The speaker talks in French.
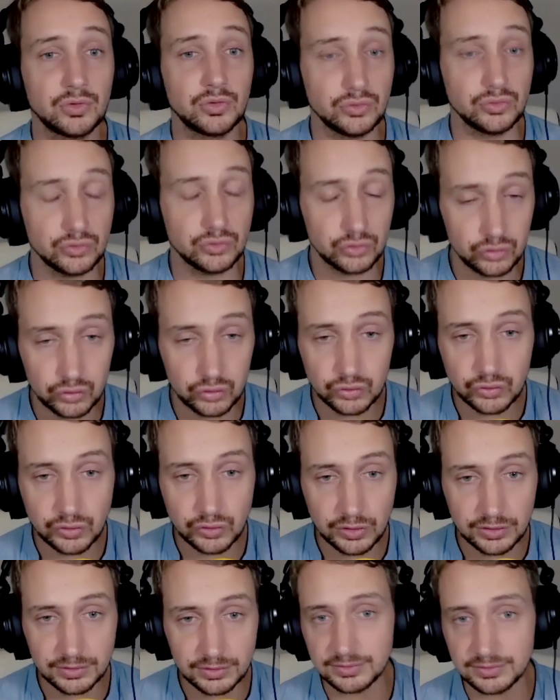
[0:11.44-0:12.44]
une
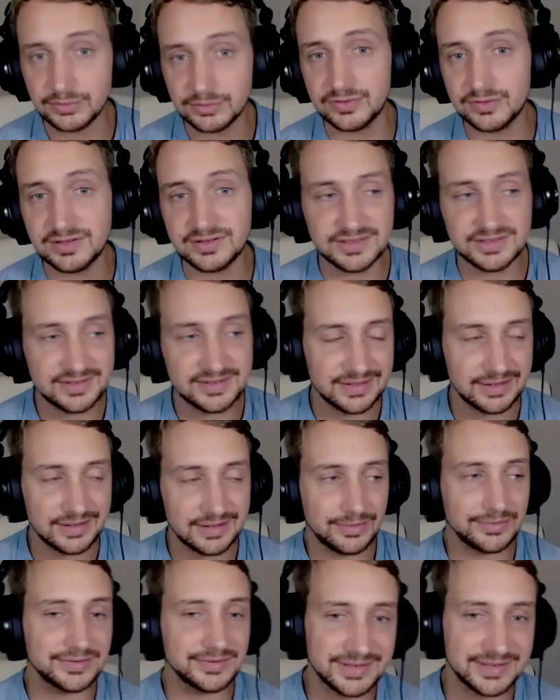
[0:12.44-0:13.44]
cure, tu vois, 10
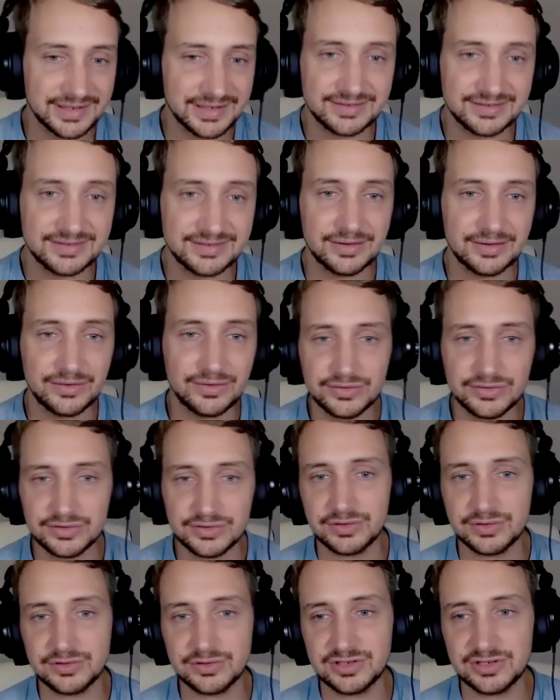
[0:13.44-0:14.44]
séances, 15
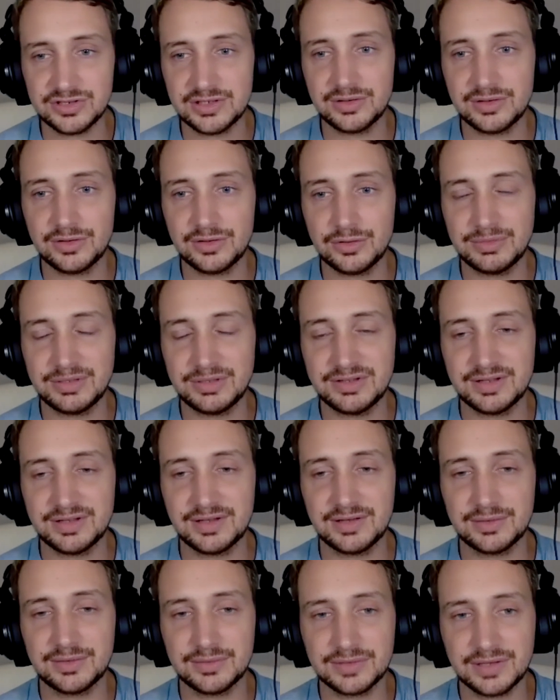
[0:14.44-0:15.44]
séances chez euh, le
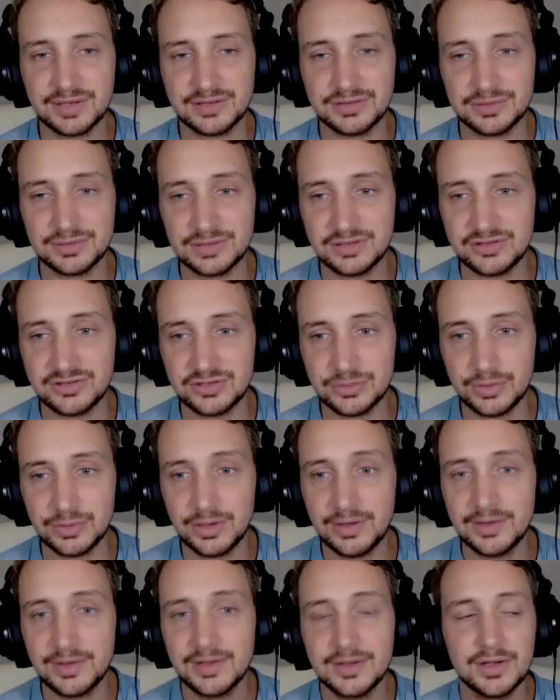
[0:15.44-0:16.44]
médecin traditionnel
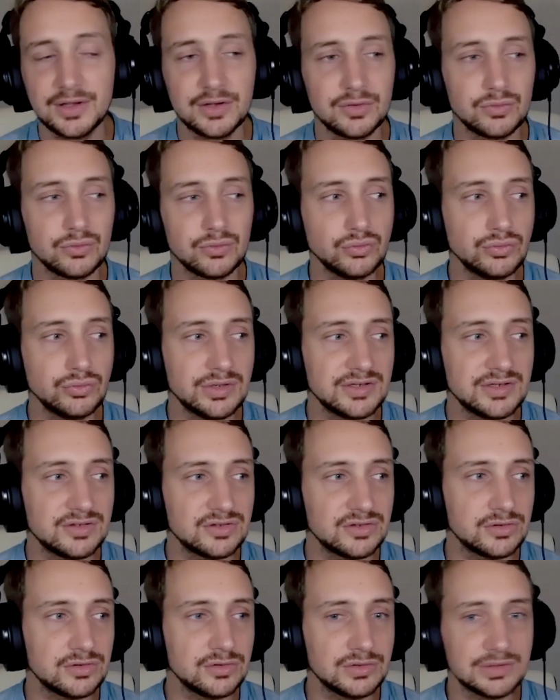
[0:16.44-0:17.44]
chinois, ou
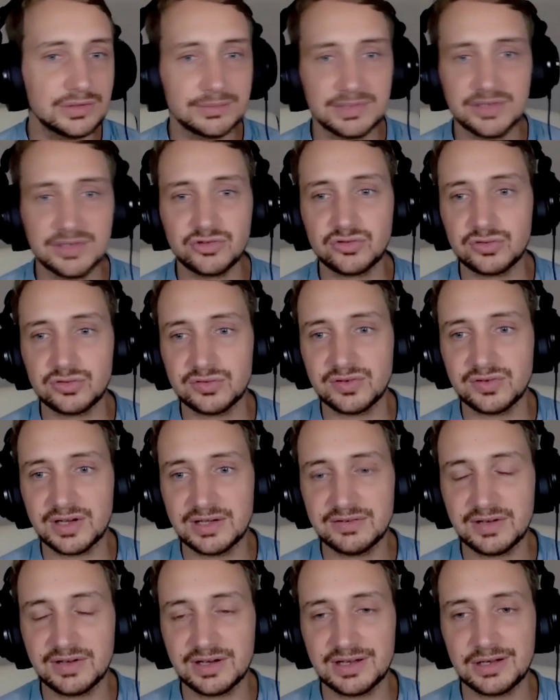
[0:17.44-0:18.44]
est-ce que eh bien je
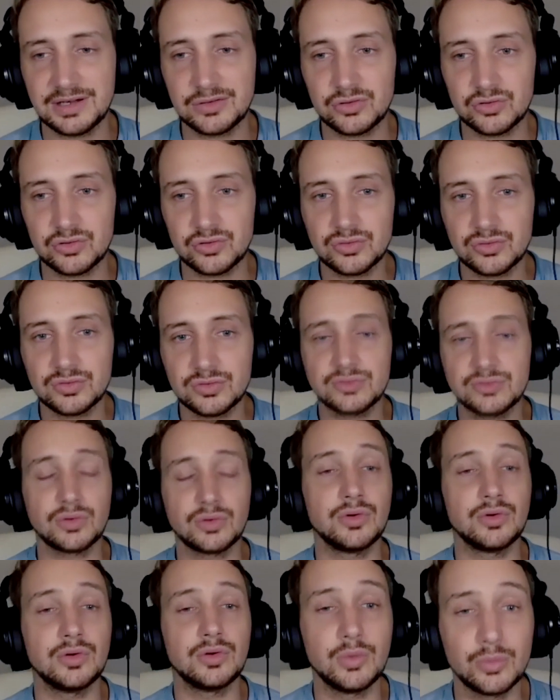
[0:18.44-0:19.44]
devrais faire quelque chose
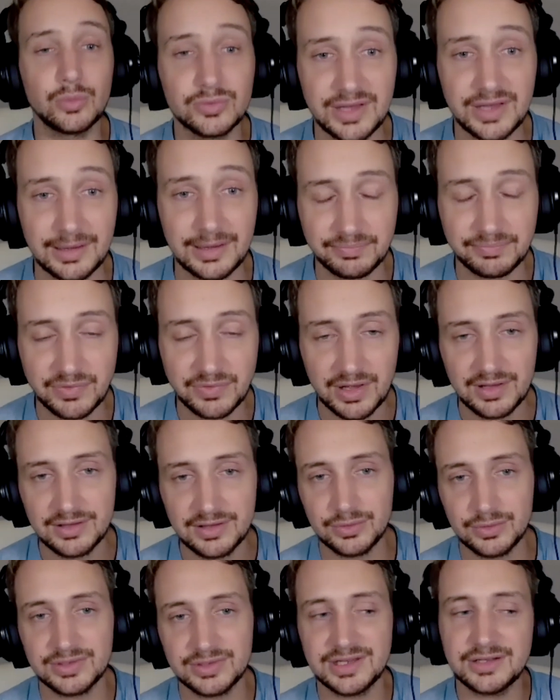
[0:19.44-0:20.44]
sur le long terme
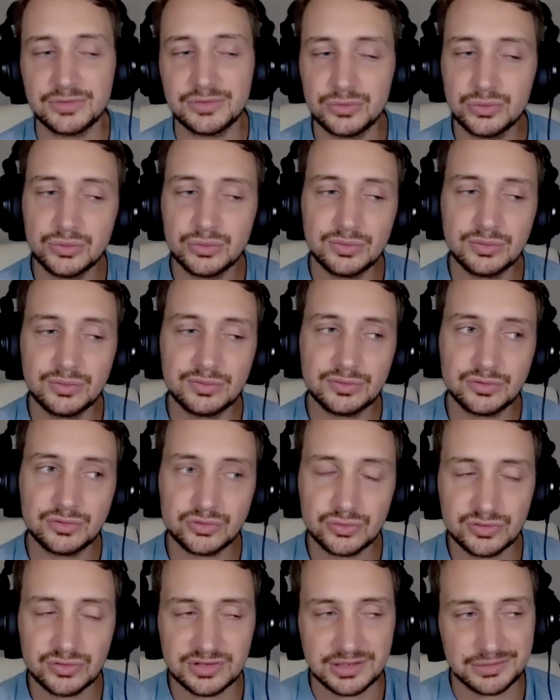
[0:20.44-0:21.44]
Donc il y a deux
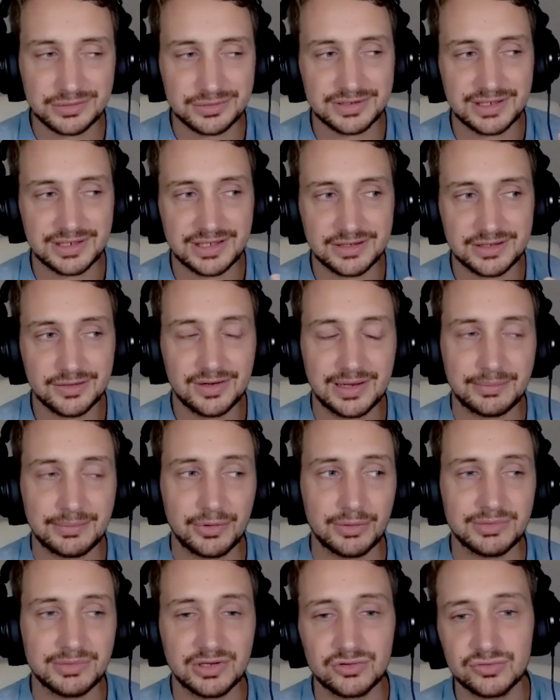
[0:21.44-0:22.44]
choses à noter là-dedans. La
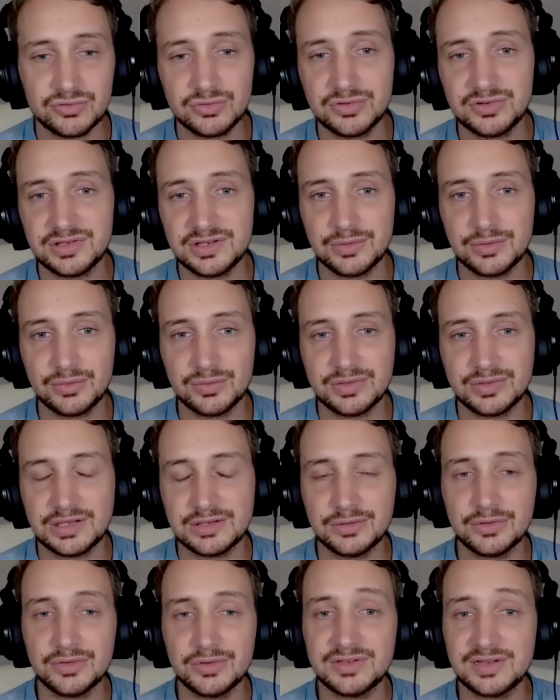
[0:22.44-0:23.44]
première chose, c'est qu'on a
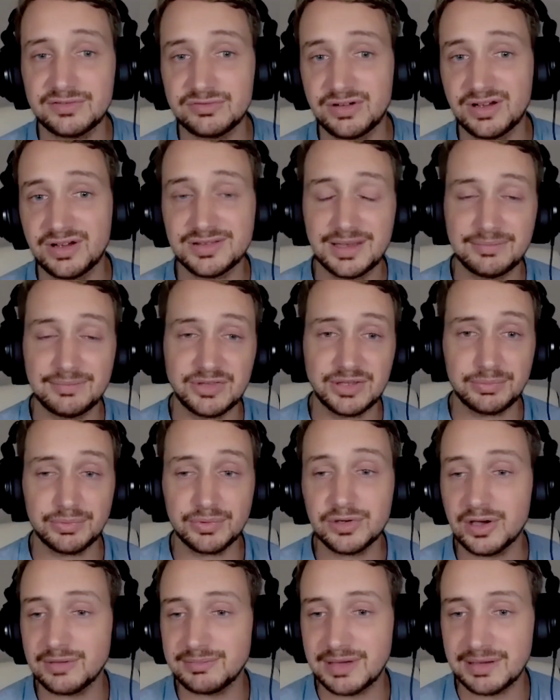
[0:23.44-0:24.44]
tendance à voir ça un petit
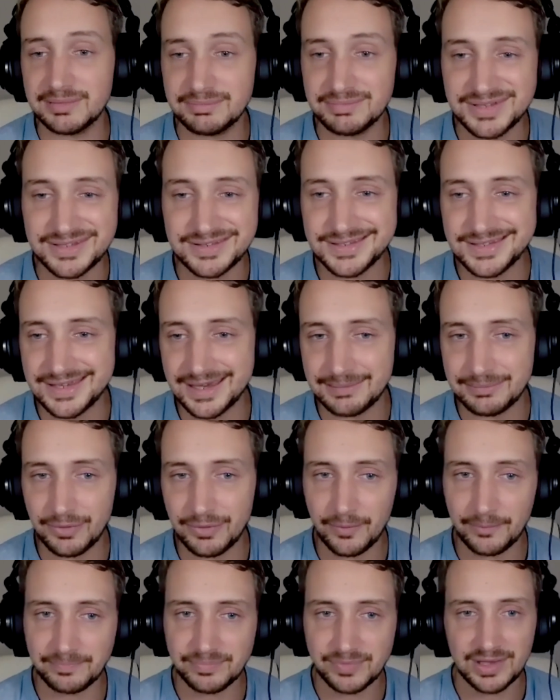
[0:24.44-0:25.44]
peu comme un
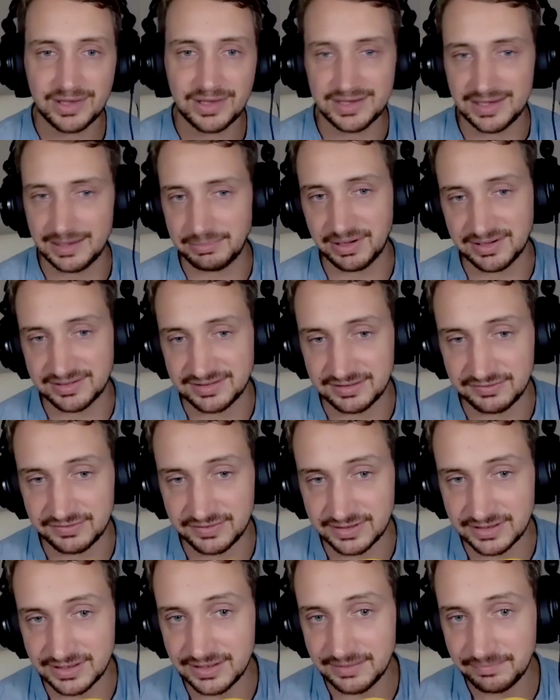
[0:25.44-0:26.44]
médicament et après c'est
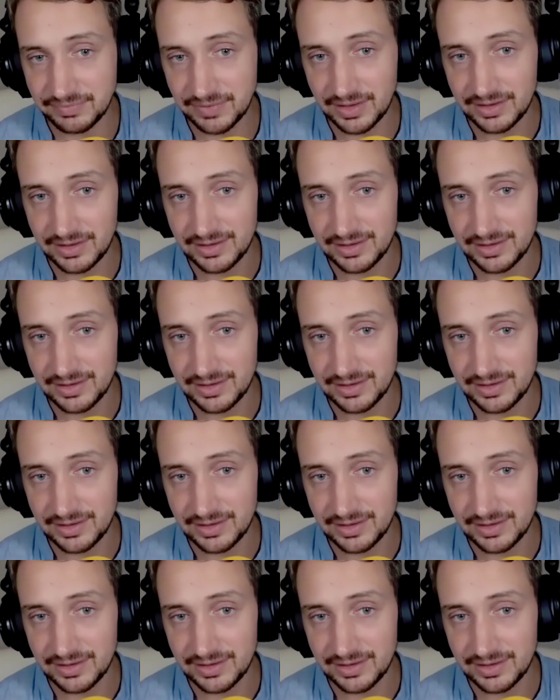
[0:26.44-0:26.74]
fini.